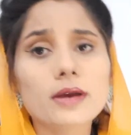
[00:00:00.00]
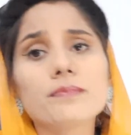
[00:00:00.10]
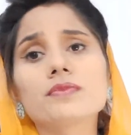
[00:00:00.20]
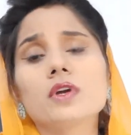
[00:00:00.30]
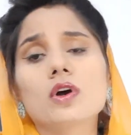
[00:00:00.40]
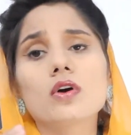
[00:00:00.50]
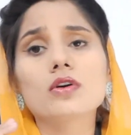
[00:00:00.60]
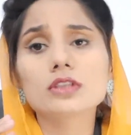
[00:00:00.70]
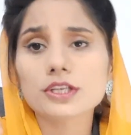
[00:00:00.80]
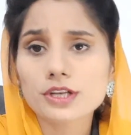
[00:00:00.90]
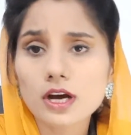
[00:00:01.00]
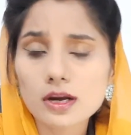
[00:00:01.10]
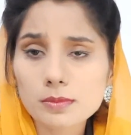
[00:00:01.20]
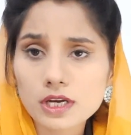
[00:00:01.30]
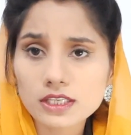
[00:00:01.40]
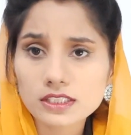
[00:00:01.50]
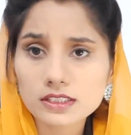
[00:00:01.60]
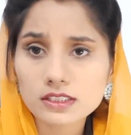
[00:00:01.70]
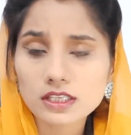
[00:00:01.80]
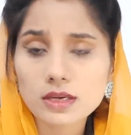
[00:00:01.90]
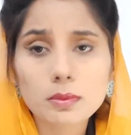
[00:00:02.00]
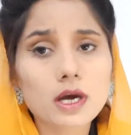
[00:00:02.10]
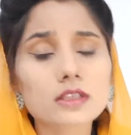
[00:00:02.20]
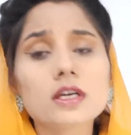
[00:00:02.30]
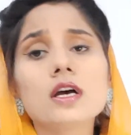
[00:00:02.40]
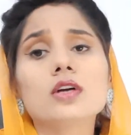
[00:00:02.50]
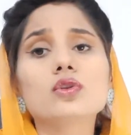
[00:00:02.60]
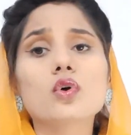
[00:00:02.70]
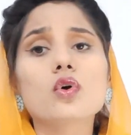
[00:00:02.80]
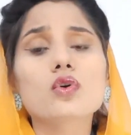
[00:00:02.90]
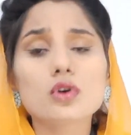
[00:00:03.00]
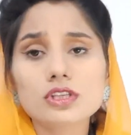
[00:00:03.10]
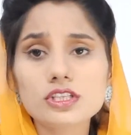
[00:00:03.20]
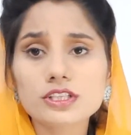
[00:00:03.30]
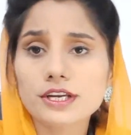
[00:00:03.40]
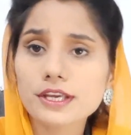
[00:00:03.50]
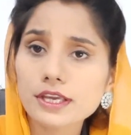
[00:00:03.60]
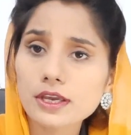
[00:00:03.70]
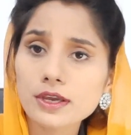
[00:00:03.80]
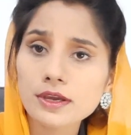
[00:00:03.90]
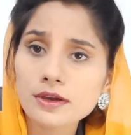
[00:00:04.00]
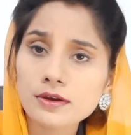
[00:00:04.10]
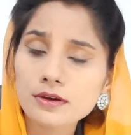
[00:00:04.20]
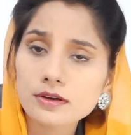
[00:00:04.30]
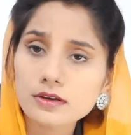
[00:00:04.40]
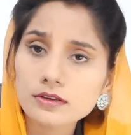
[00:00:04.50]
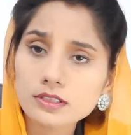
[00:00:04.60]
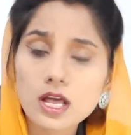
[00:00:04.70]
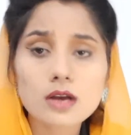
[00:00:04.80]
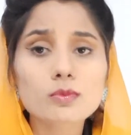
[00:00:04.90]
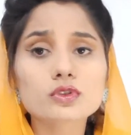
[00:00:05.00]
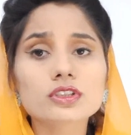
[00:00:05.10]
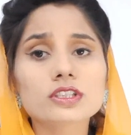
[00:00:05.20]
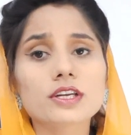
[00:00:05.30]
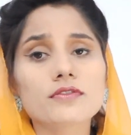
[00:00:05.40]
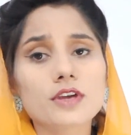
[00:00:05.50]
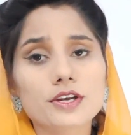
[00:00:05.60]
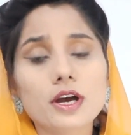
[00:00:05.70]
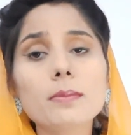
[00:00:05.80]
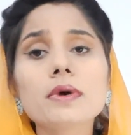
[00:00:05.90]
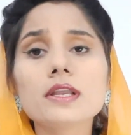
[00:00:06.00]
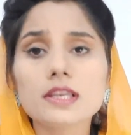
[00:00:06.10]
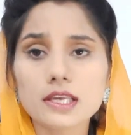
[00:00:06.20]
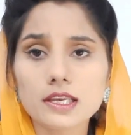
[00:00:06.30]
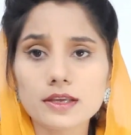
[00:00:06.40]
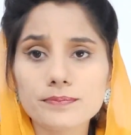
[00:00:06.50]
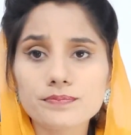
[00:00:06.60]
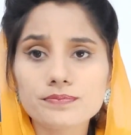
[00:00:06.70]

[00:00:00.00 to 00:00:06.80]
है ऑन द रिकॉर्ड भी आ जाती है ये बात तो कोशिश करें कि तलाक मौसर सर्टिफिकेट आप ले लें